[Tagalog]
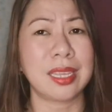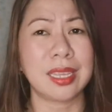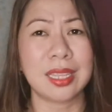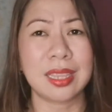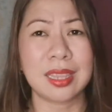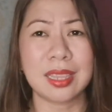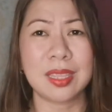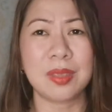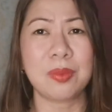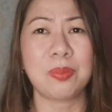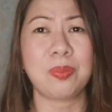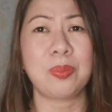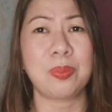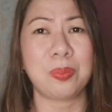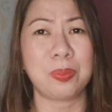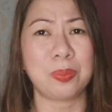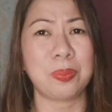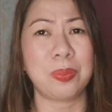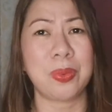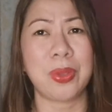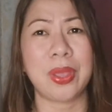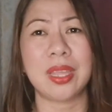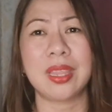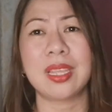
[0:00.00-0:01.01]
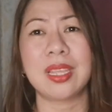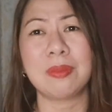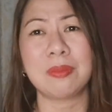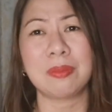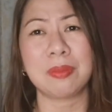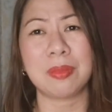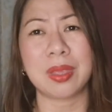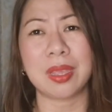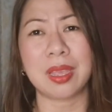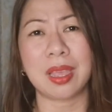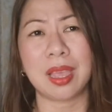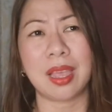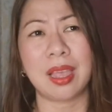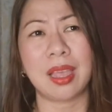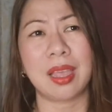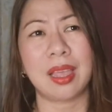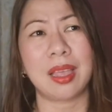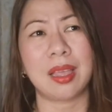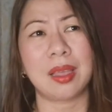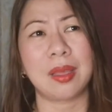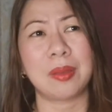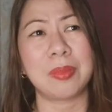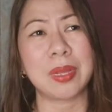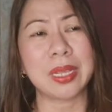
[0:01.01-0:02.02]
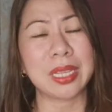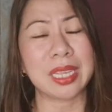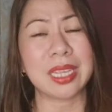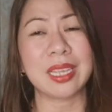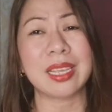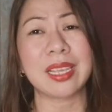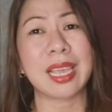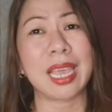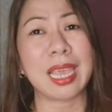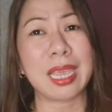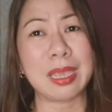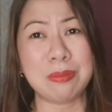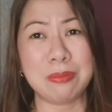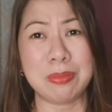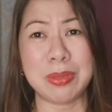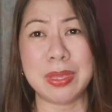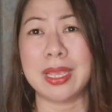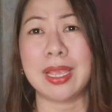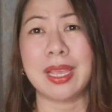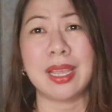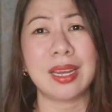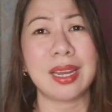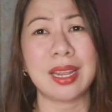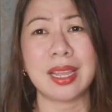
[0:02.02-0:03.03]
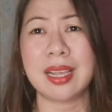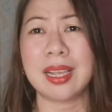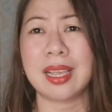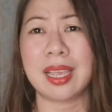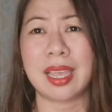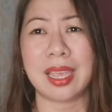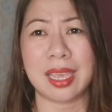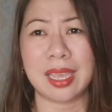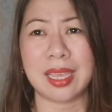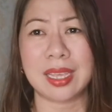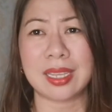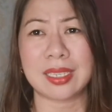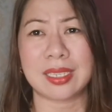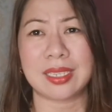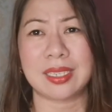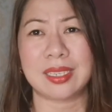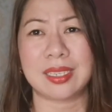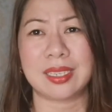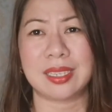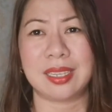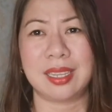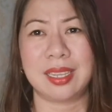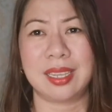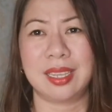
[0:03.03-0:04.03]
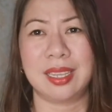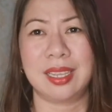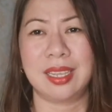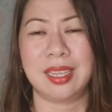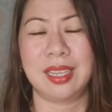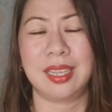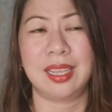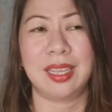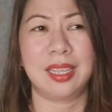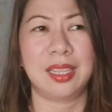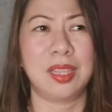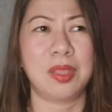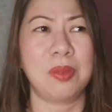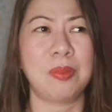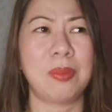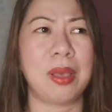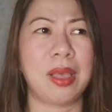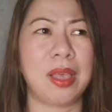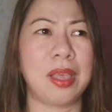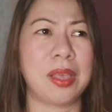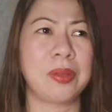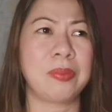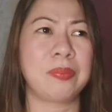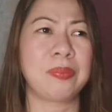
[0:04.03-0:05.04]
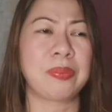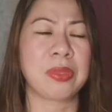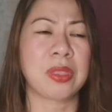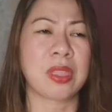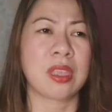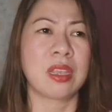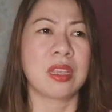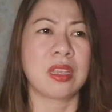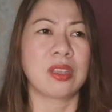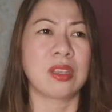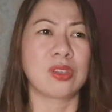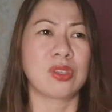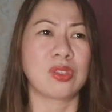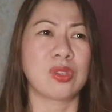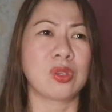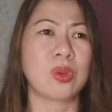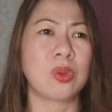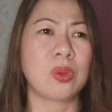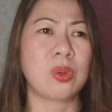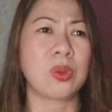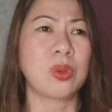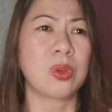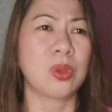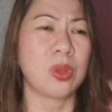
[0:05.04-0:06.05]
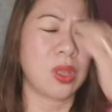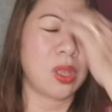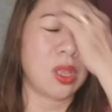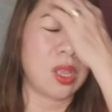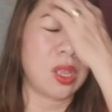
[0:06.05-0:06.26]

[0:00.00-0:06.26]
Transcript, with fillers: hindi pwedeng uh, maging kaibigan ang ex. Diba? So,